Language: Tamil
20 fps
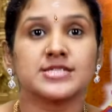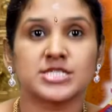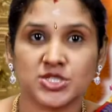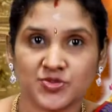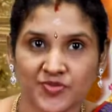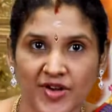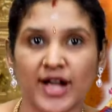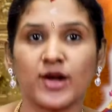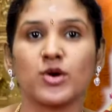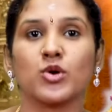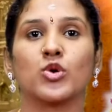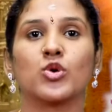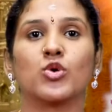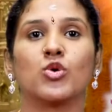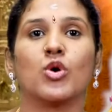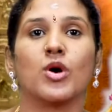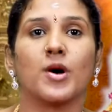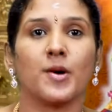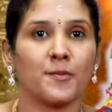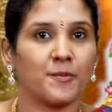ஸ்வகுரு
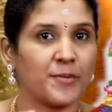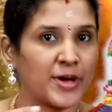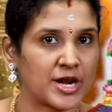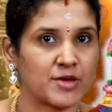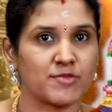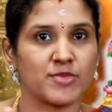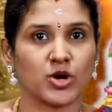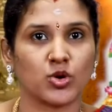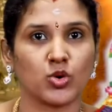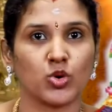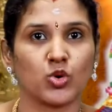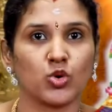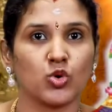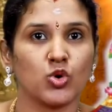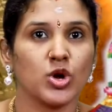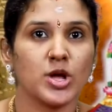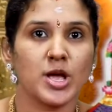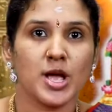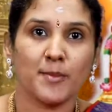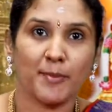பரமகுரு
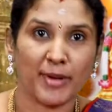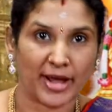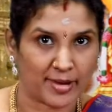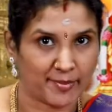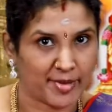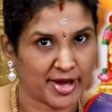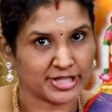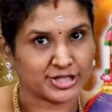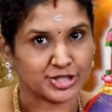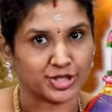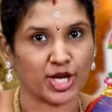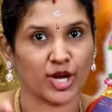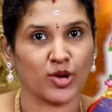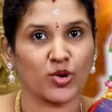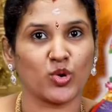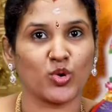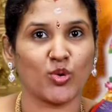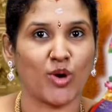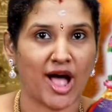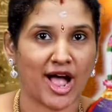பரமேஷ்டி
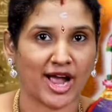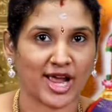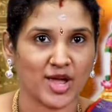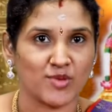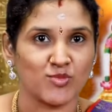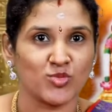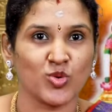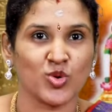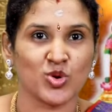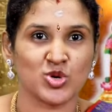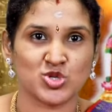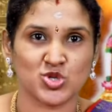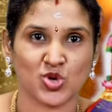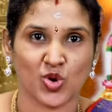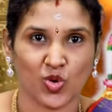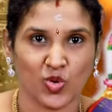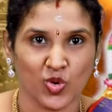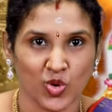குரு ஆகிய மூன்று